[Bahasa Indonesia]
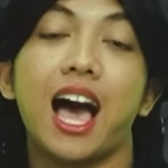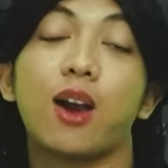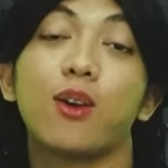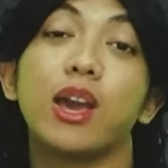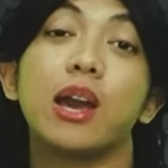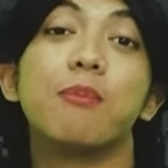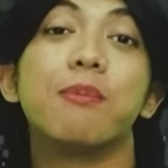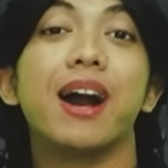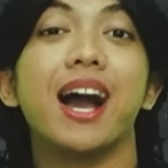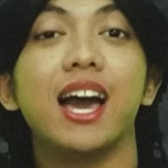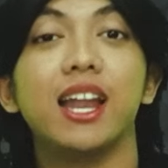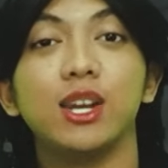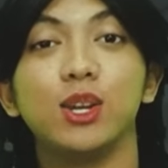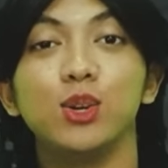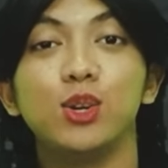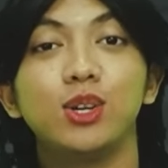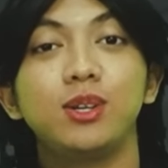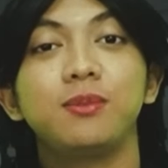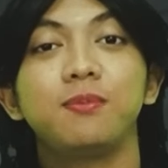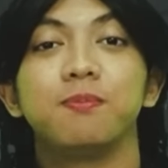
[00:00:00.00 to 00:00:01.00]
Aku yang
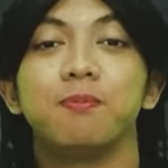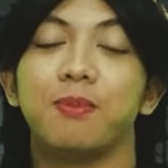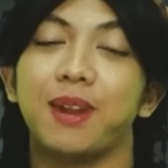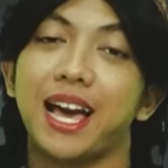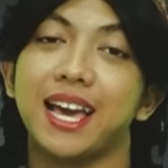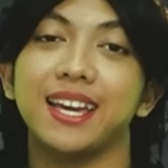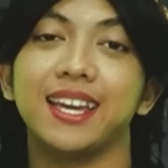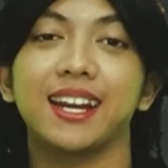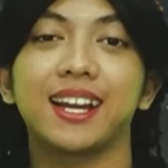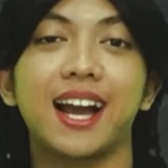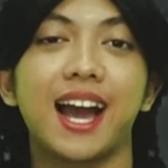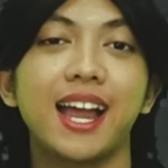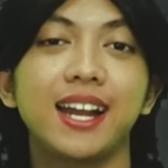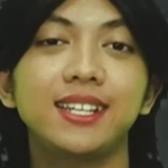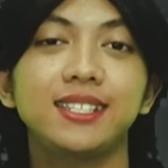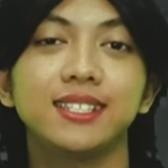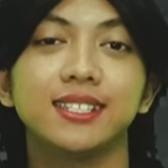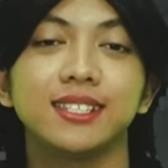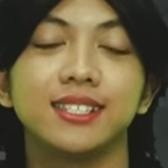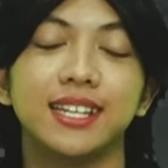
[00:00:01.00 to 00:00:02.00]
mengandung,
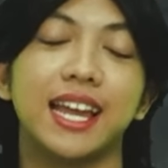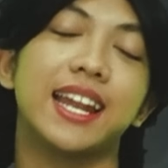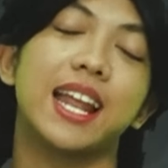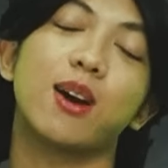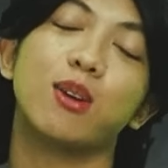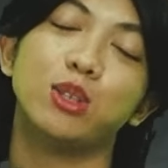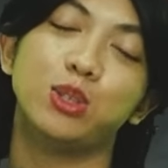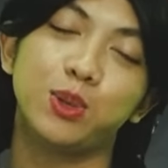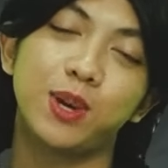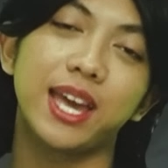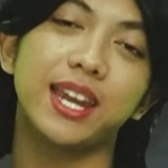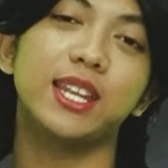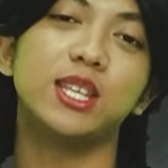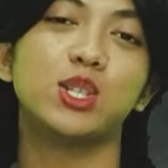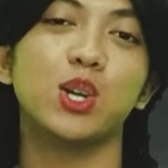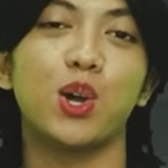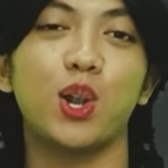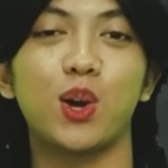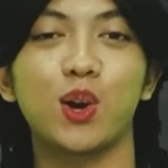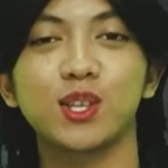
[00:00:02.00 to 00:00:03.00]
melahirkan, dan aku juga yang
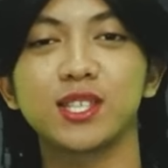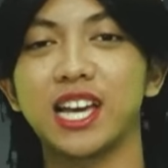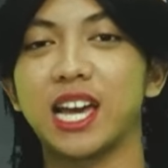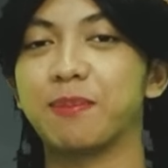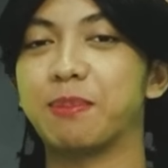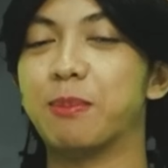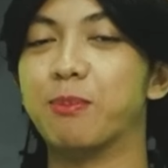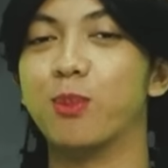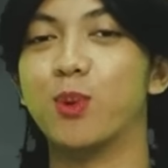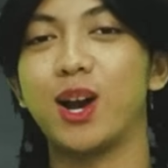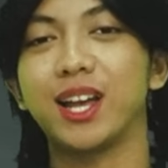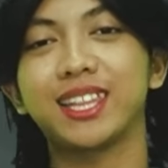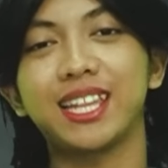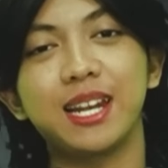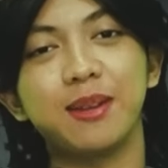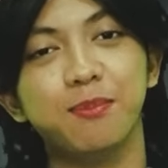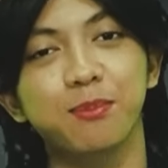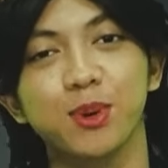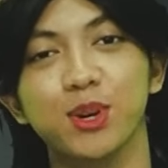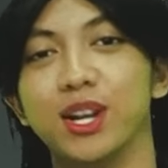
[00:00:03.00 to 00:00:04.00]
dicolok saat
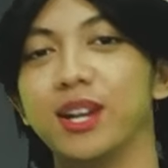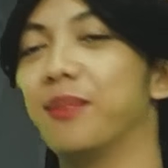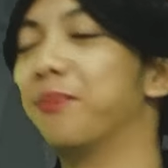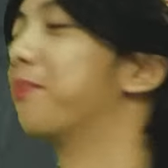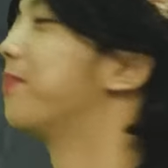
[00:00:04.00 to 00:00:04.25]
pembuatan embun.